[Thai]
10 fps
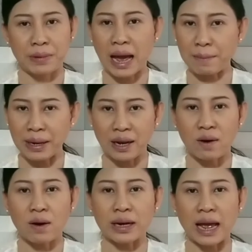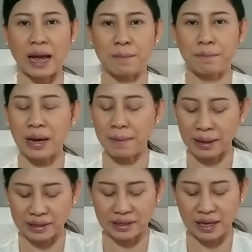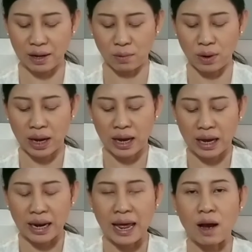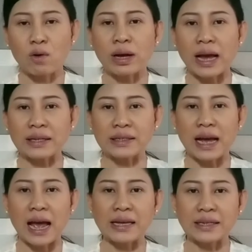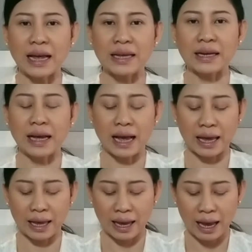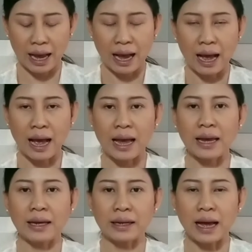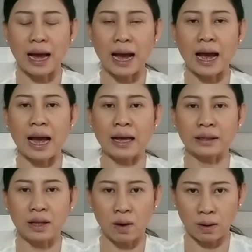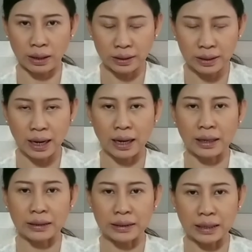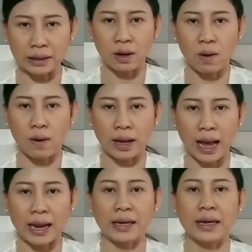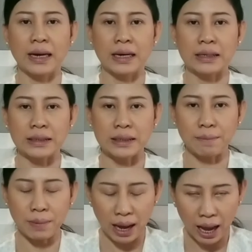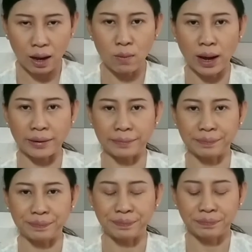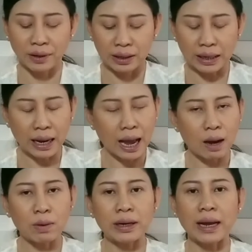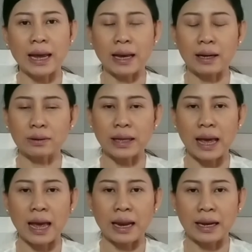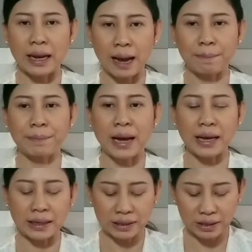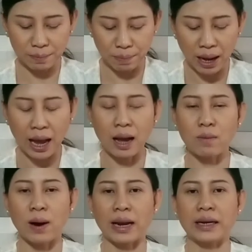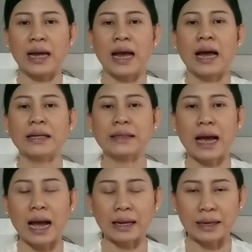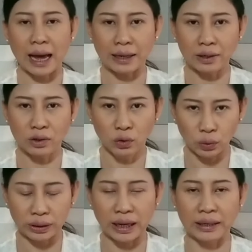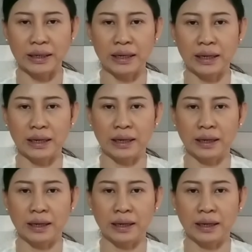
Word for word: หน้าไม่ลอกนะไม่ผัดเซลล์แล้วการใช้ยังไงให้ทาต่อเนื่องติต่อกัน15วันจะทาวันไหนก็แล้วแต่นับไป15วันจากนั้นหยุดทันที